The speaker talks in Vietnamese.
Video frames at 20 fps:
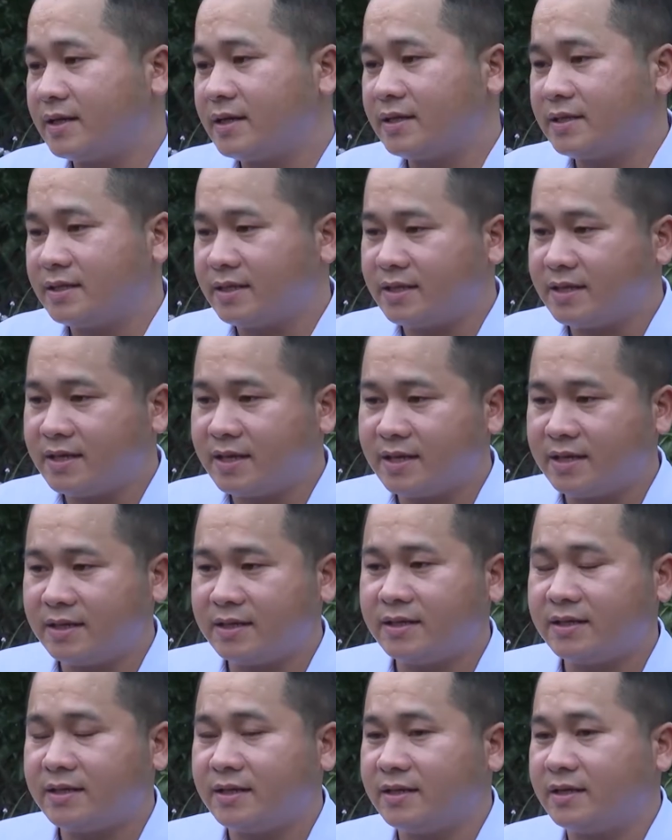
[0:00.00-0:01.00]
Cây chỉ
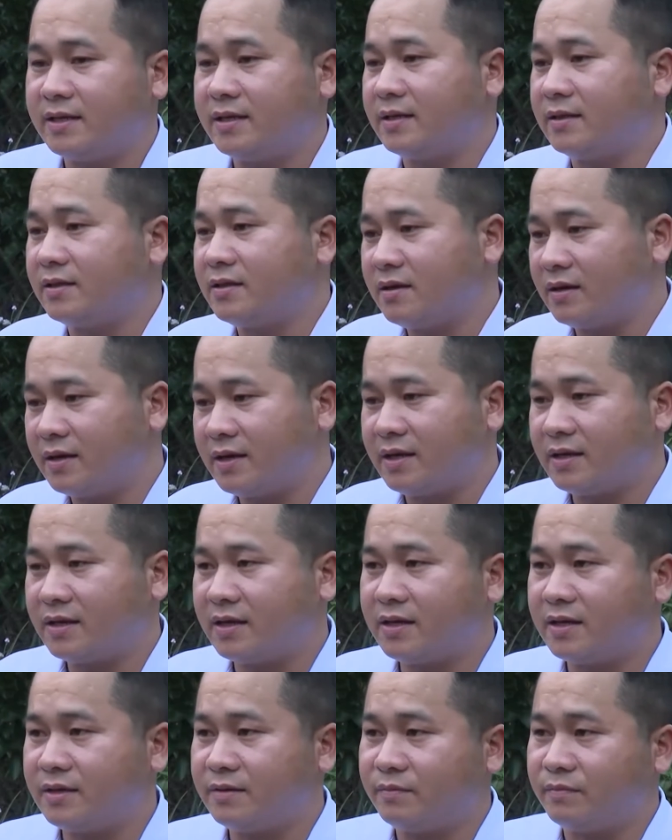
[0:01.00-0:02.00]
thiên thì thường là
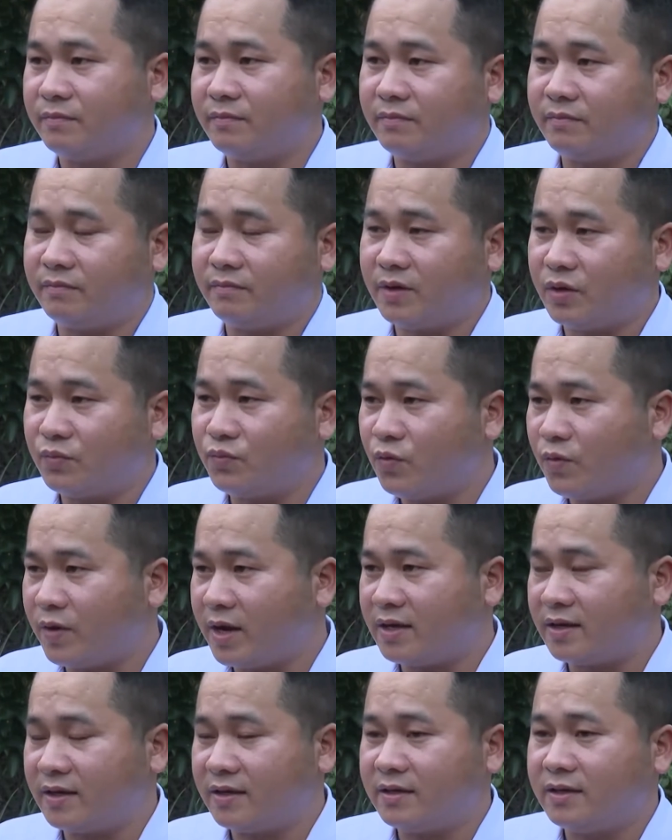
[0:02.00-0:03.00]
cây mọc
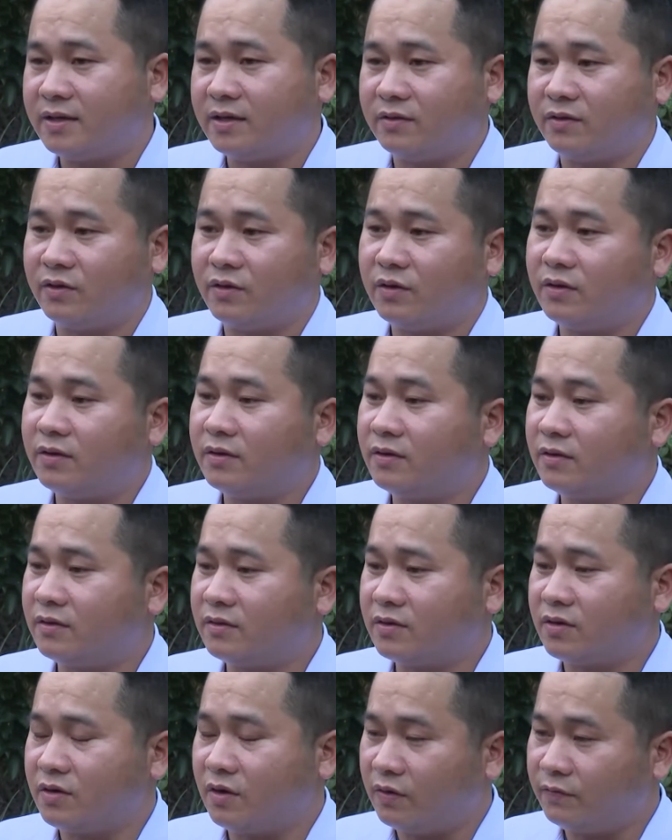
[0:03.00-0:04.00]
hoang, nó
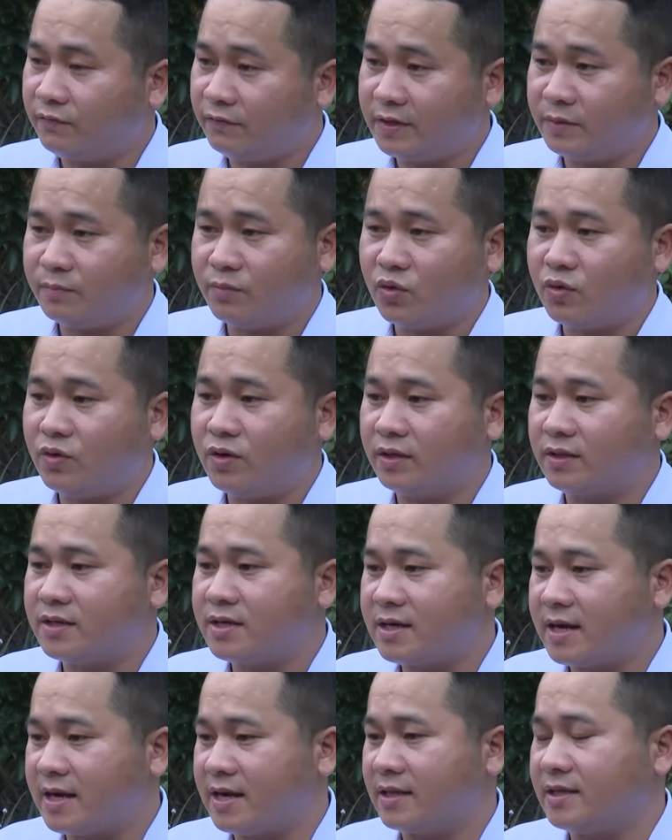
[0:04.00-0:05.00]
có phân bố ở
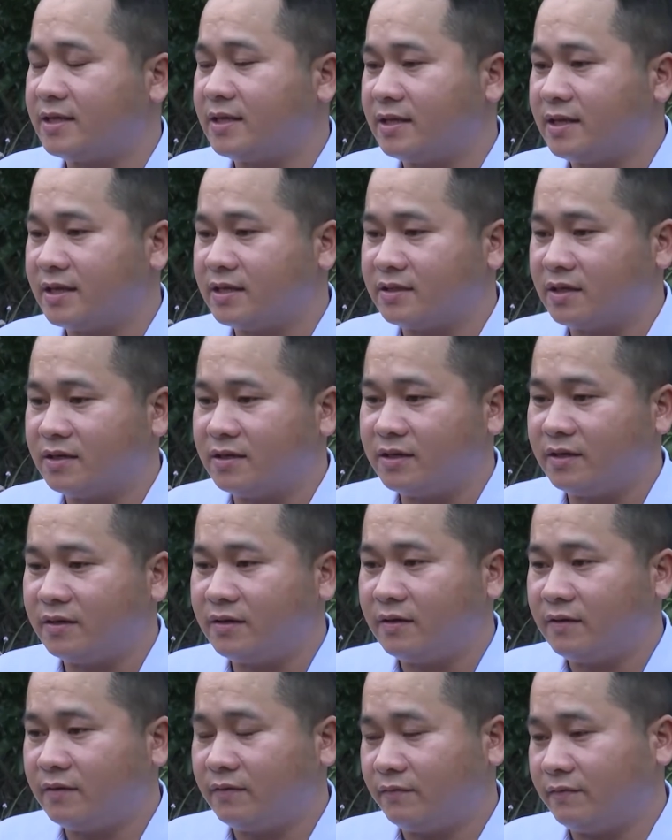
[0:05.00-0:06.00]
tất cả trên thế giới
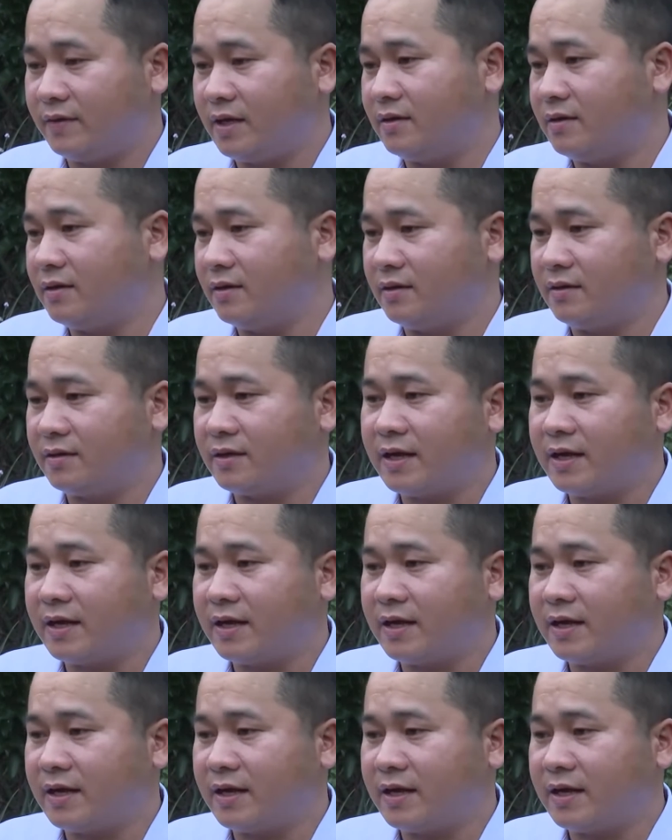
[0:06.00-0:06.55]
và ở